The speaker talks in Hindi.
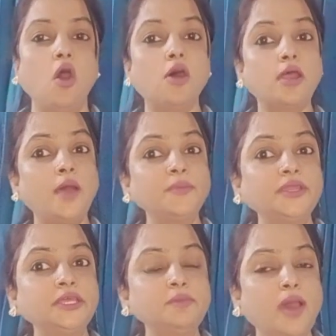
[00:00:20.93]
और हम
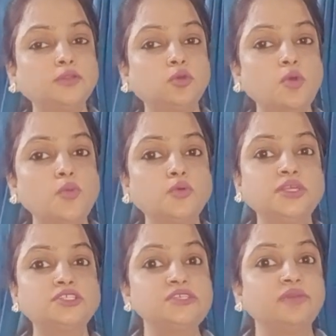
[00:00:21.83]
इन्हीं बातों को पूरे
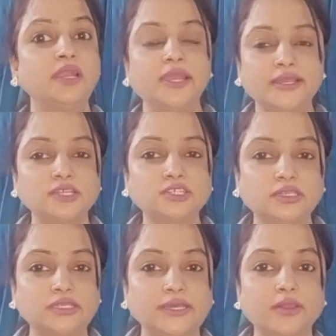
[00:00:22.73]
जीवन लेकर
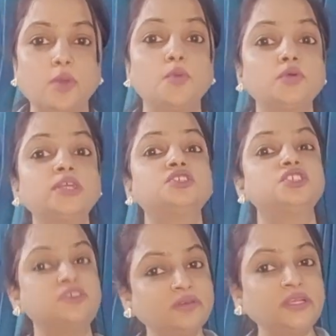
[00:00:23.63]
चलते हैं और पूरे
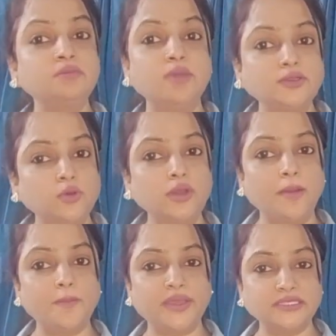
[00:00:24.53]
जीवन इन बातों का
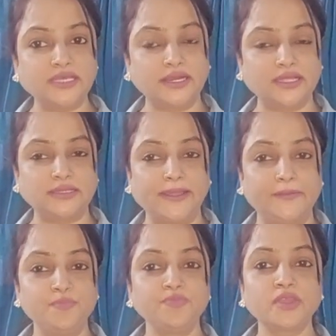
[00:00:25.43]
हम पे असर रहता है
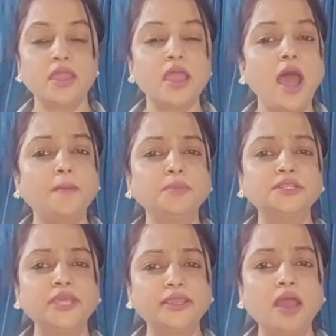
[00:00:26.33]
आपने
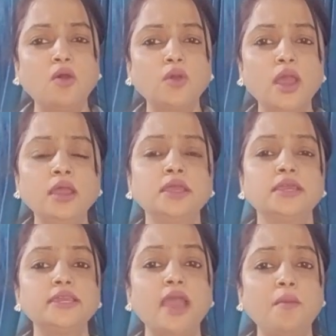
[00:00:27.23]
देखा होगा
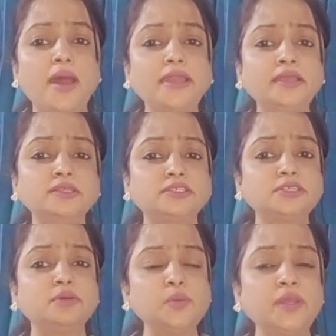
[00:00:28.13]
कि हमारे
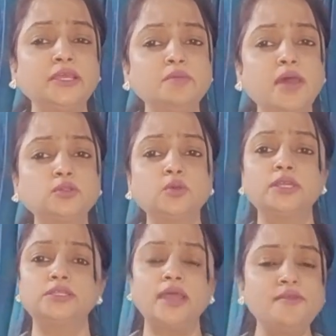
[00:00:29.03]
जीवन में इन बातों का
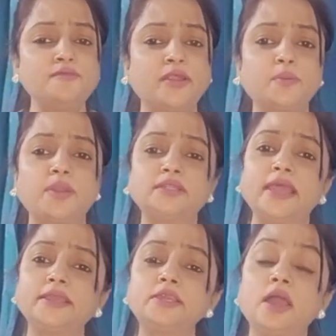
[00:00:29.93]
इतना इफेक्ट पड़ता
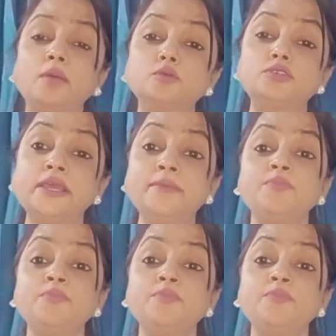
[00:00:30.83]
है कि हम उसे